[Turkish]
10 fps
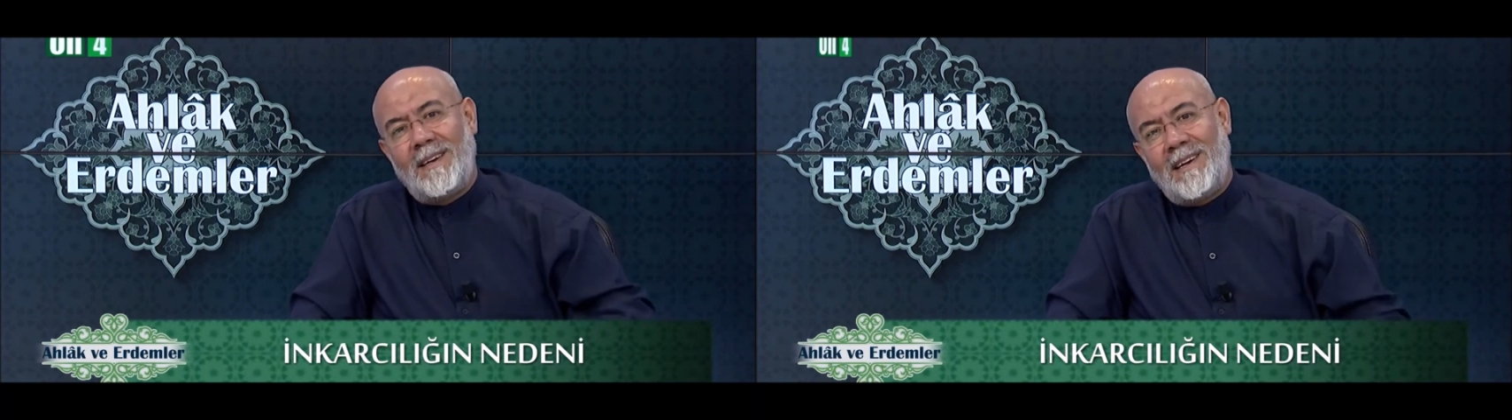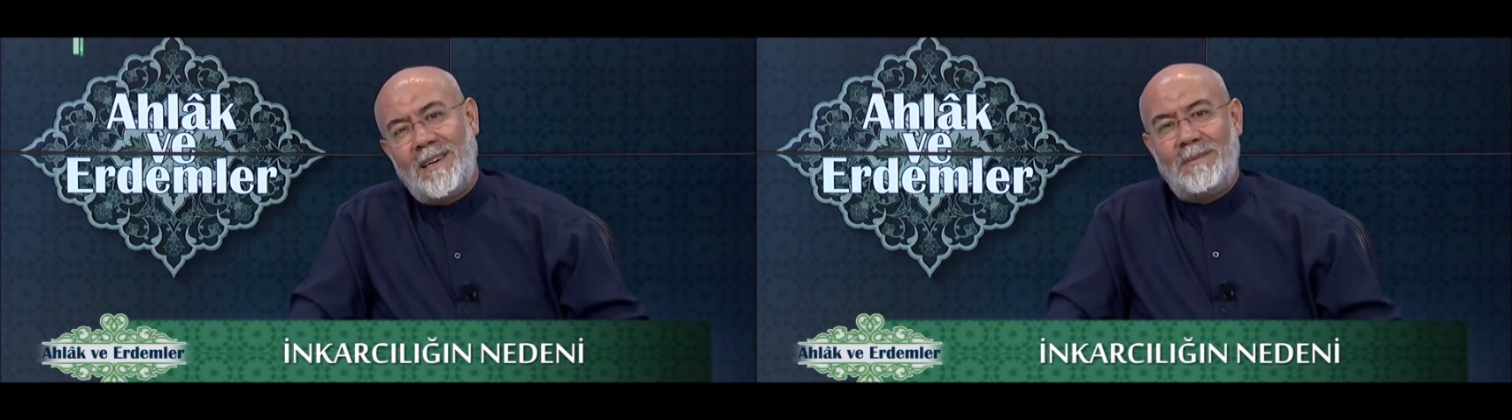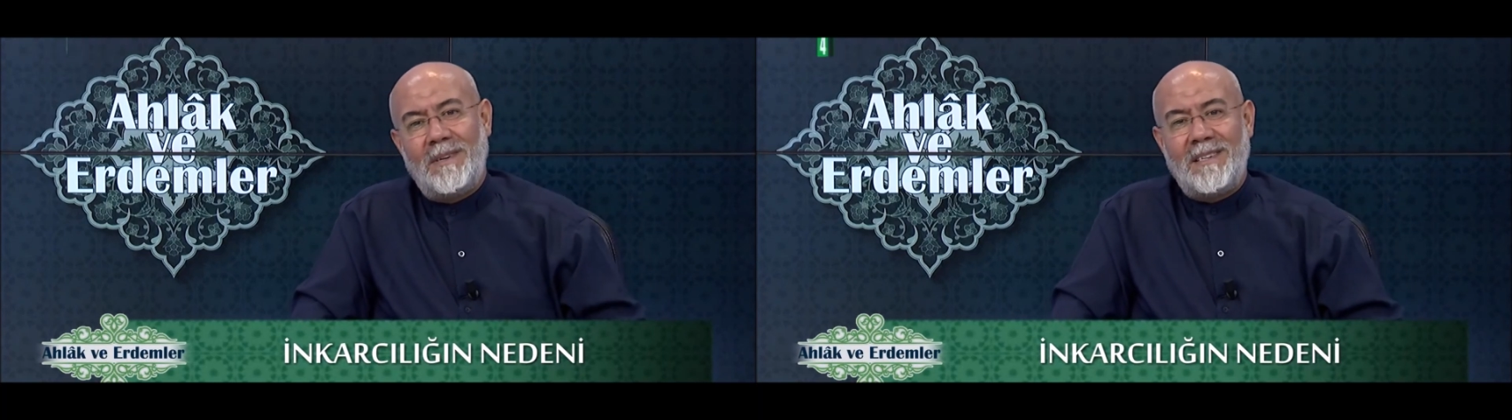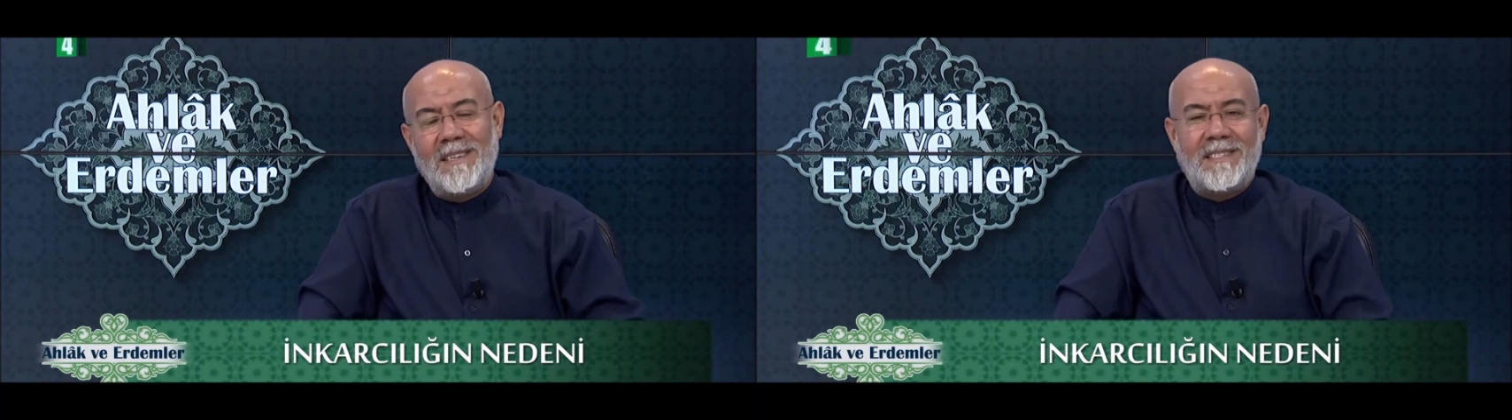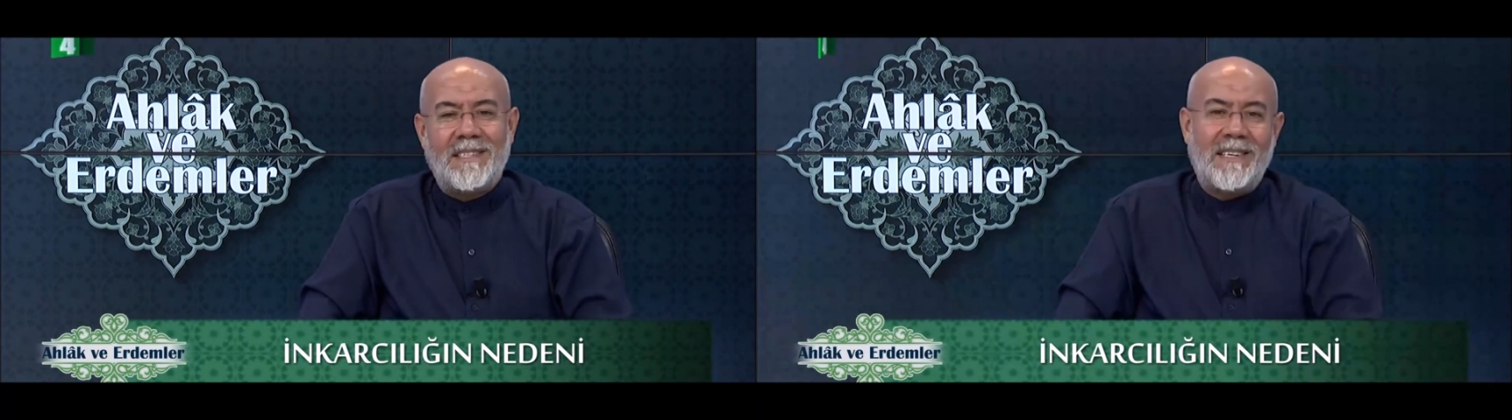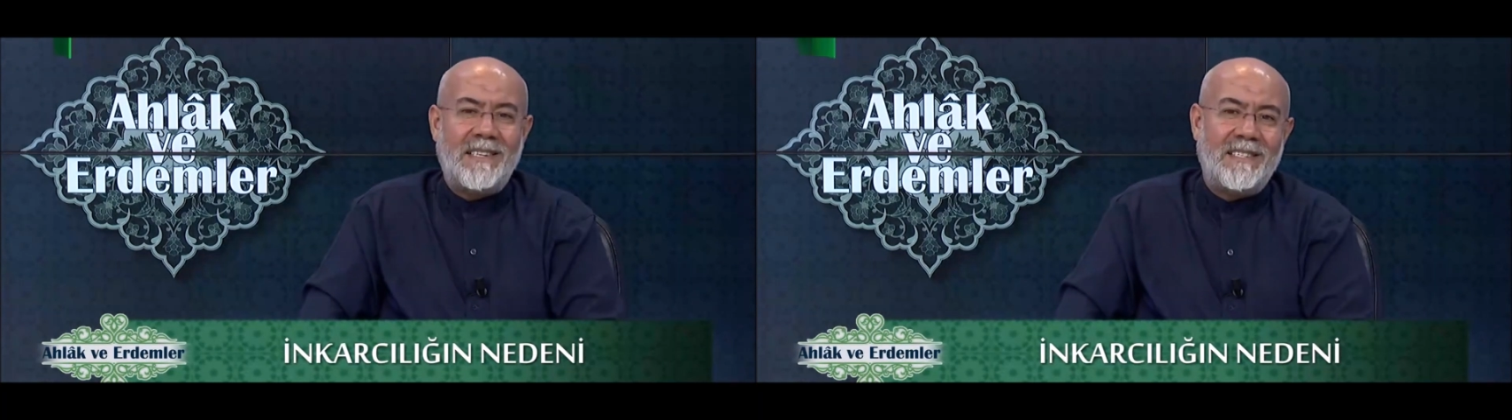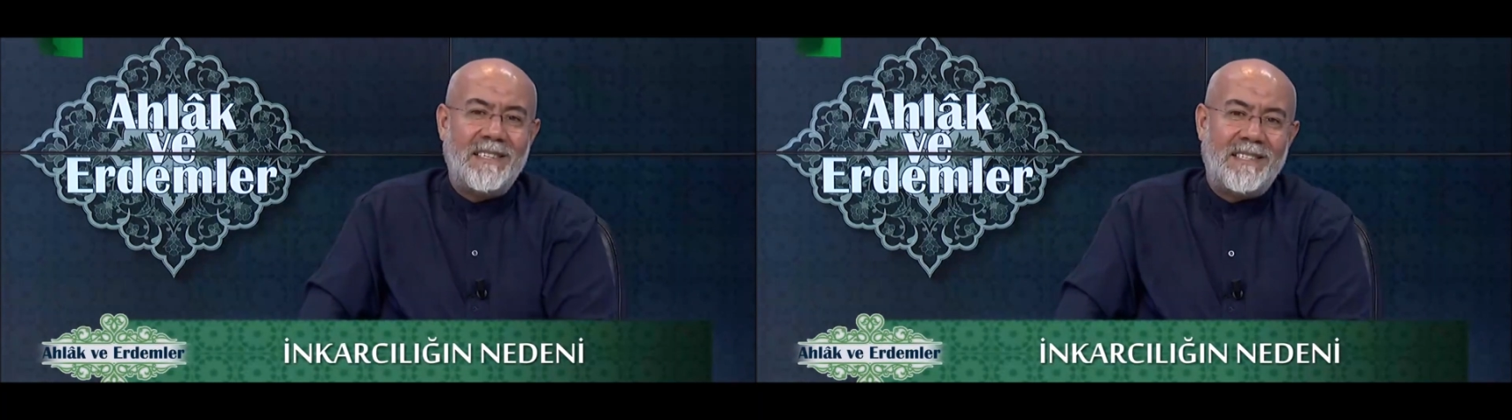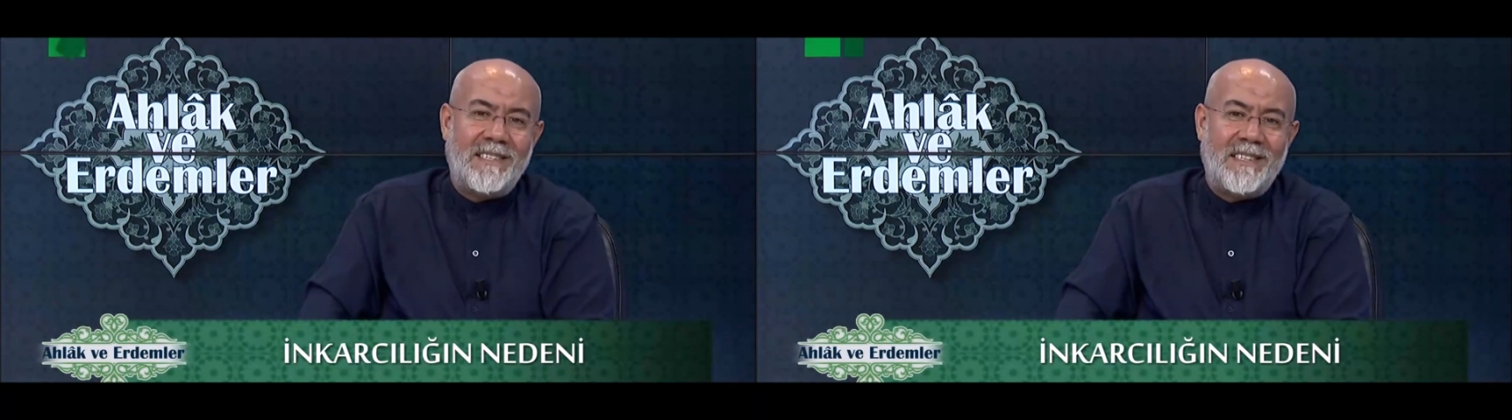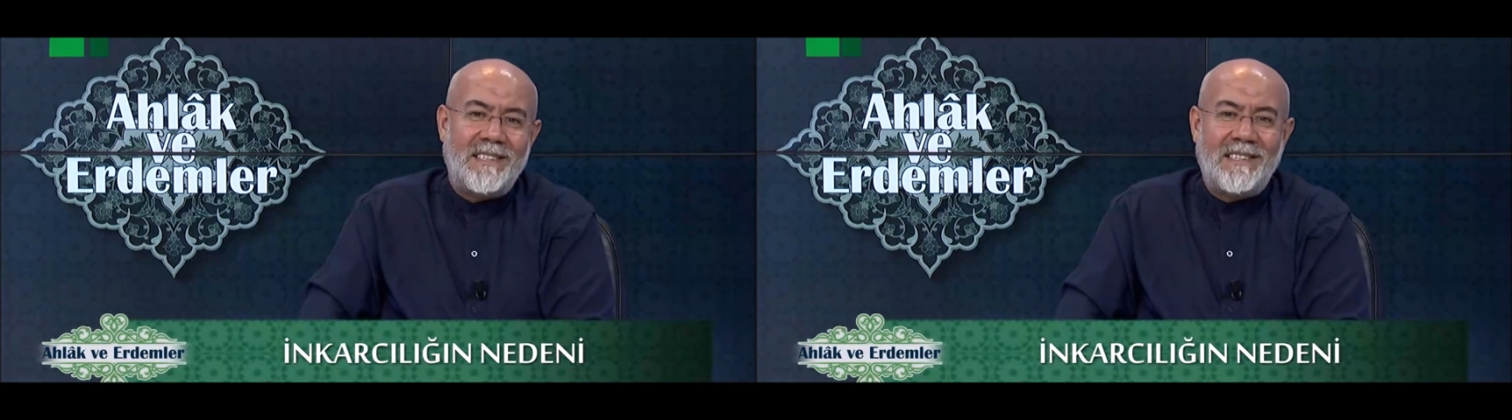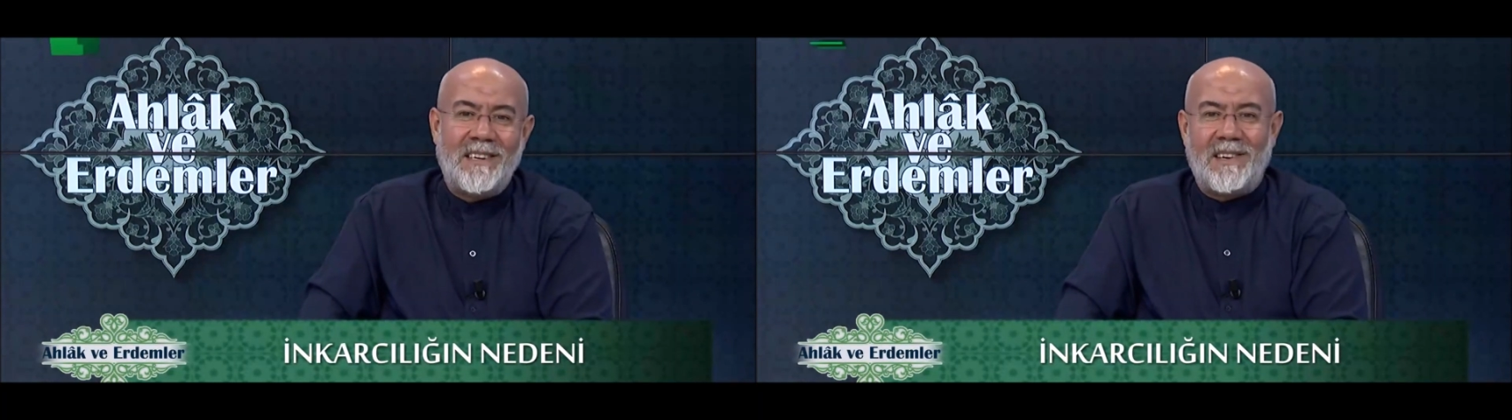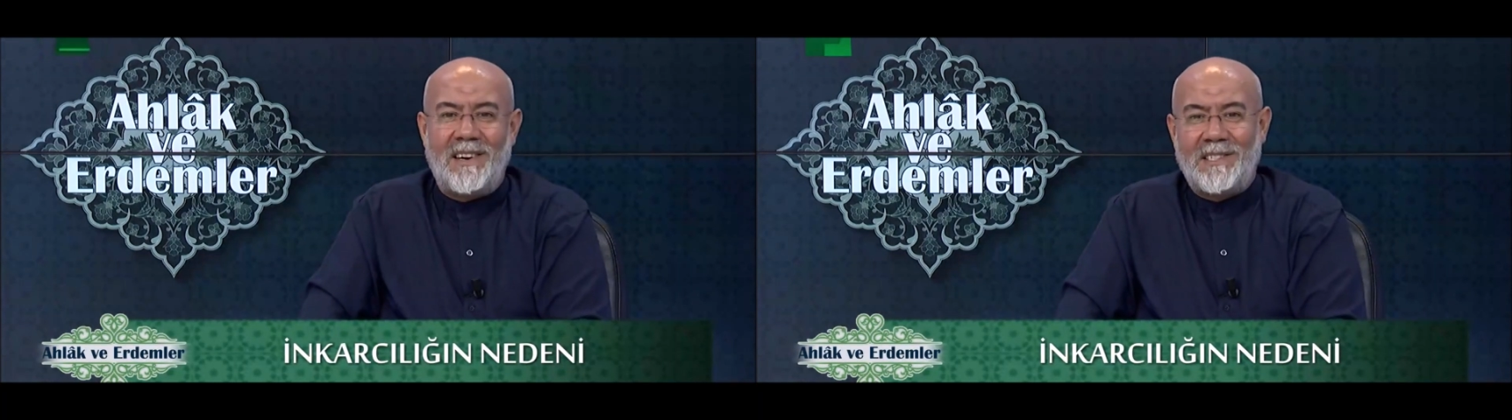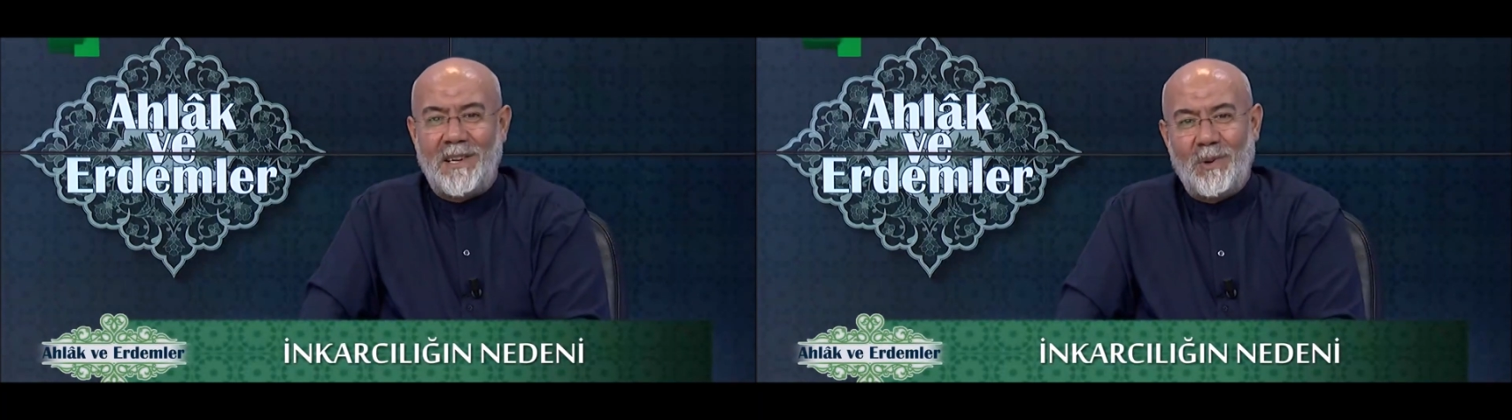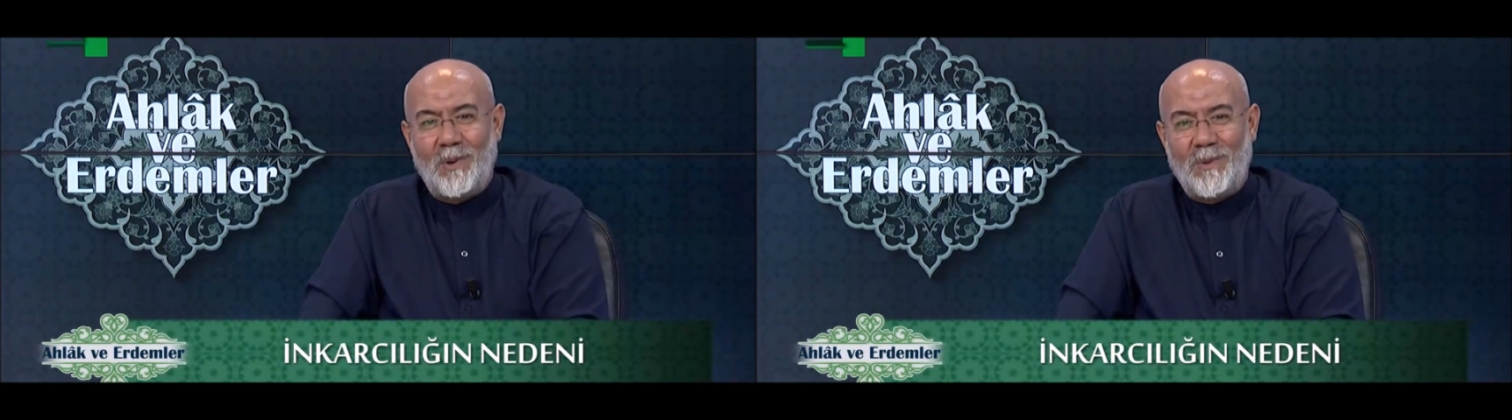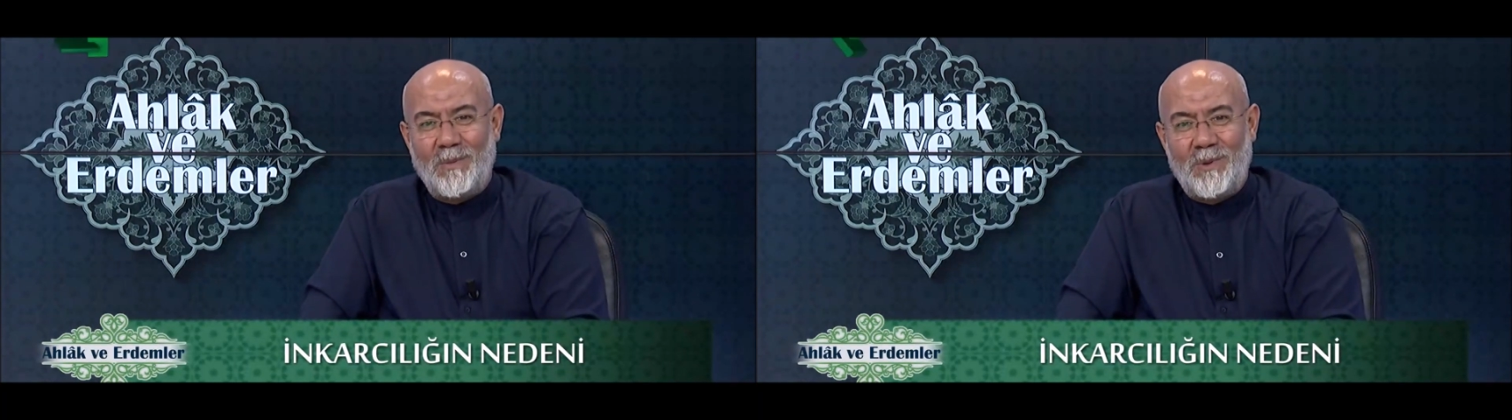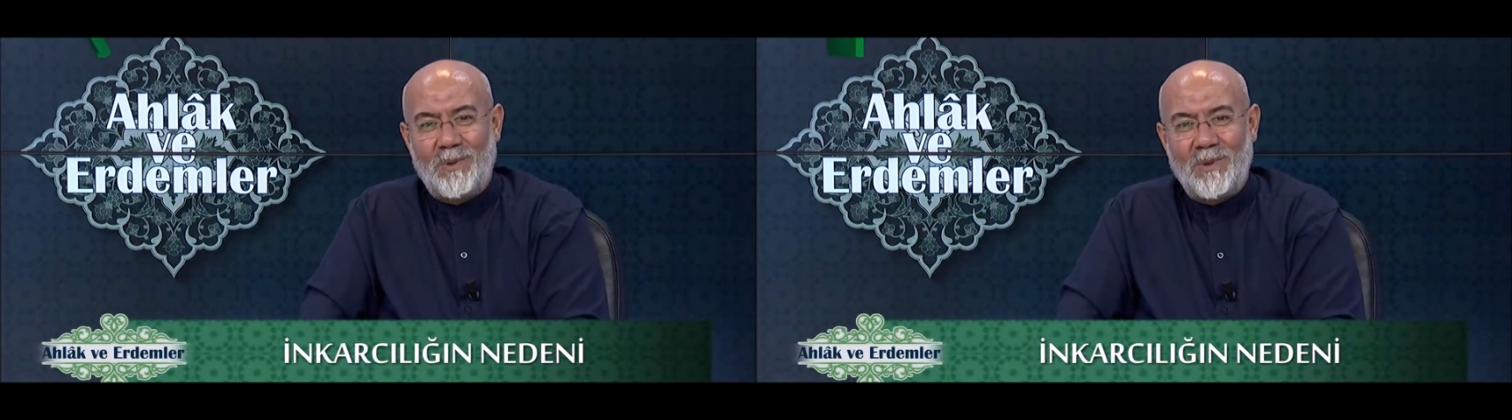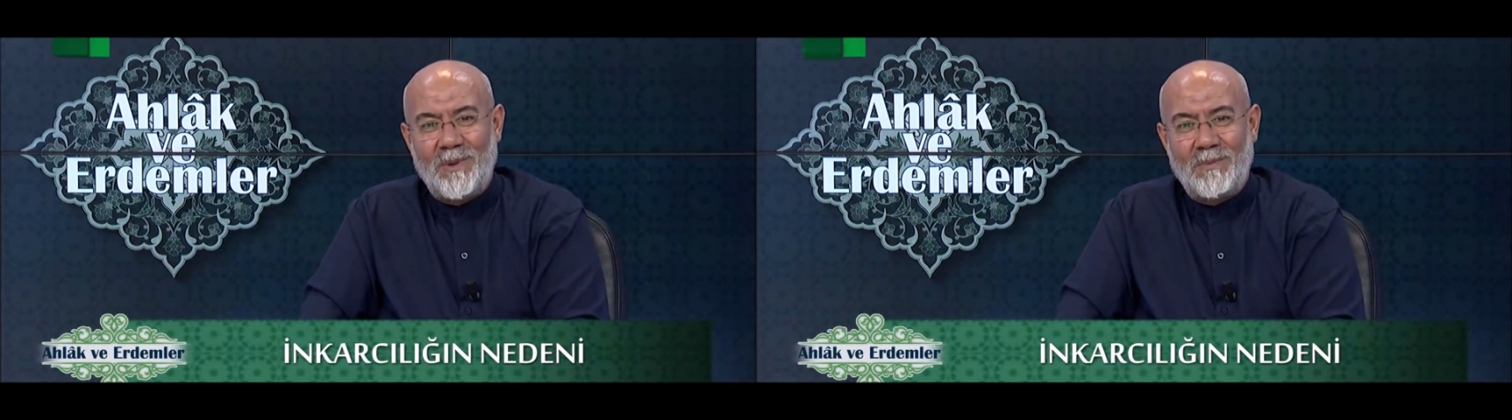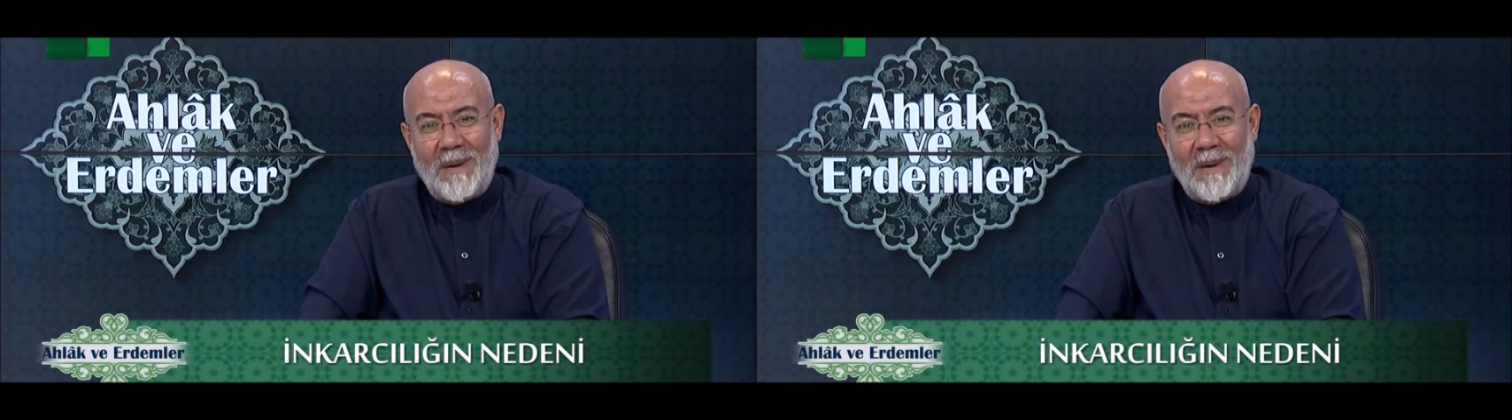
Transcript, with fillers: Ehli Beyt'in sekizincisinin de katili olmuş.